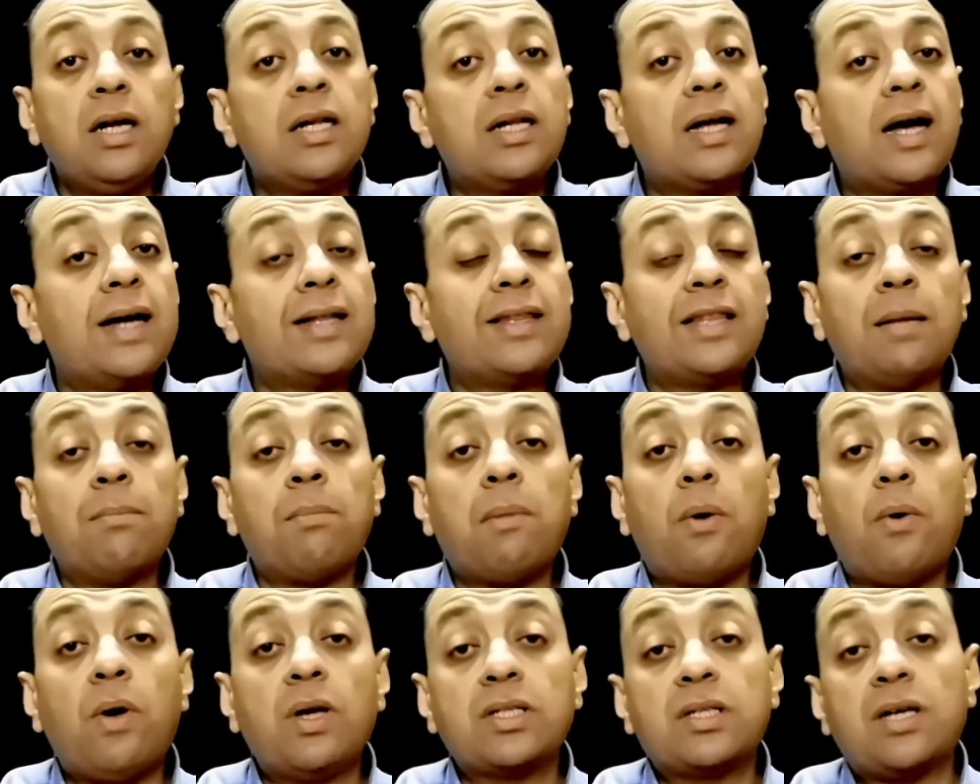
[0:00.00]
لغايه
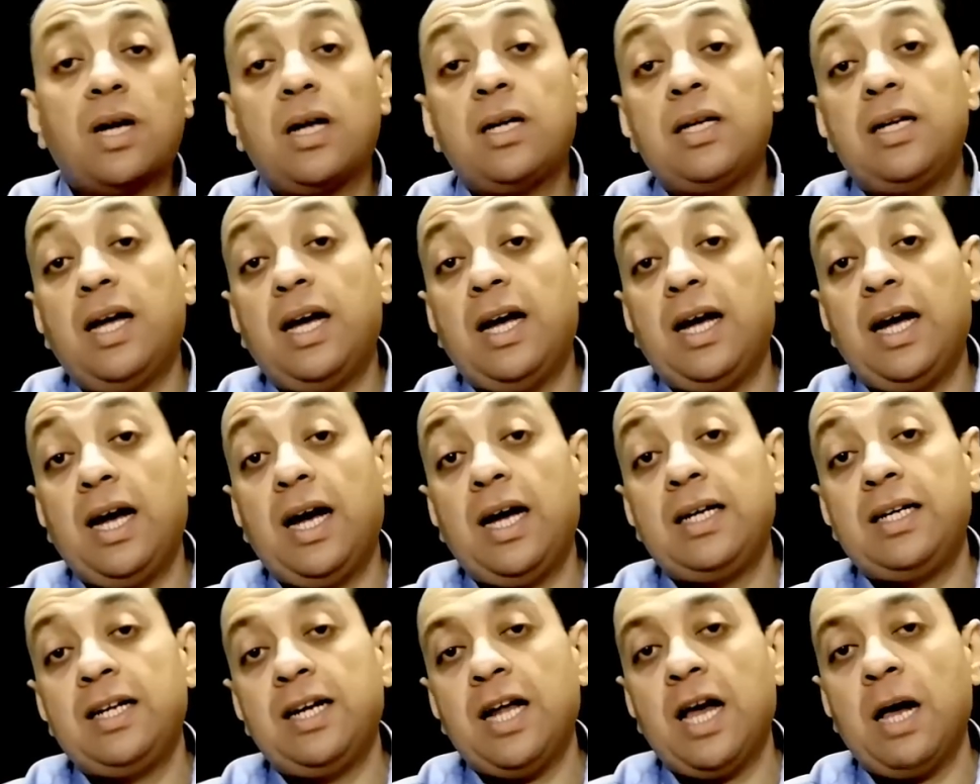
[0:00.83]
لما وصل
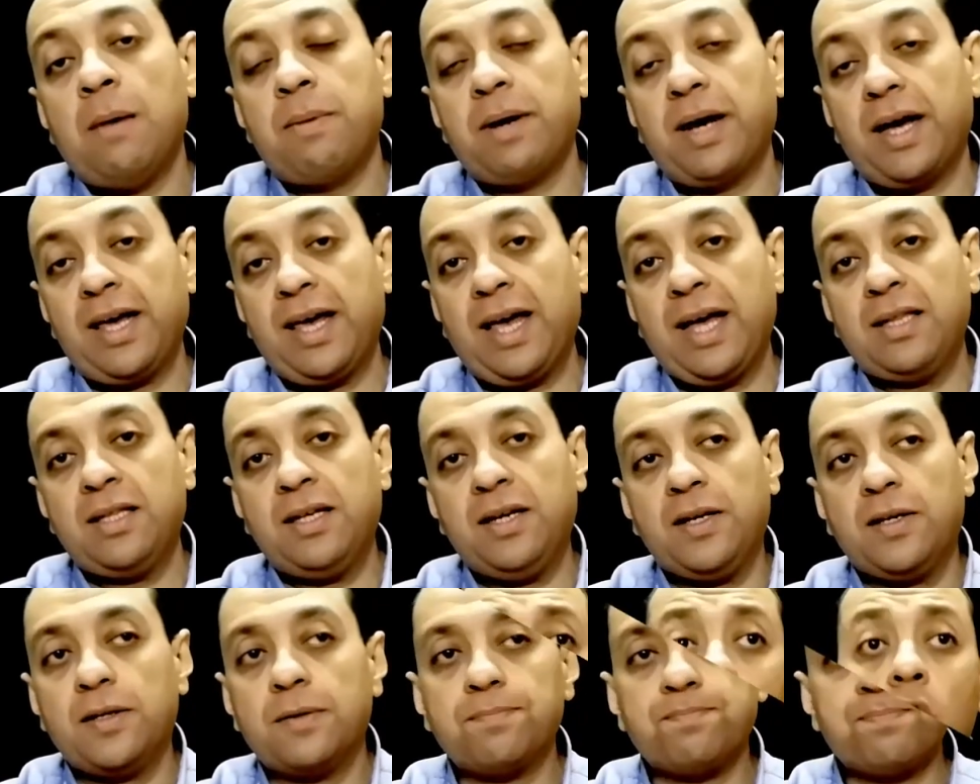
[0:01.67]
آه،
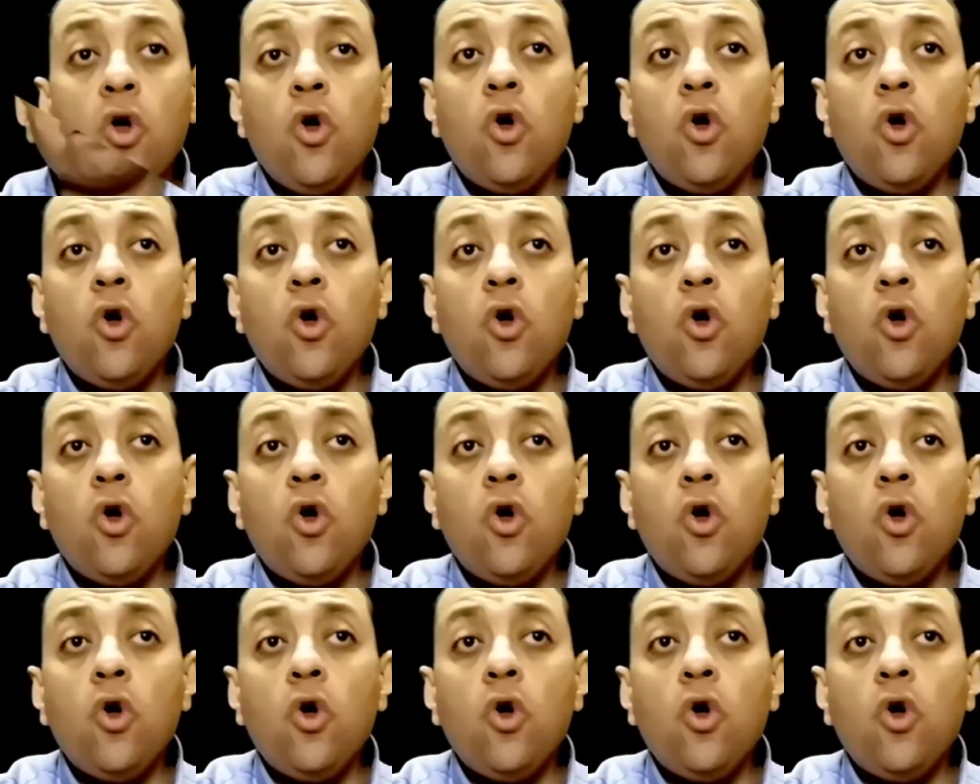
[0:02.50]
للامريكتين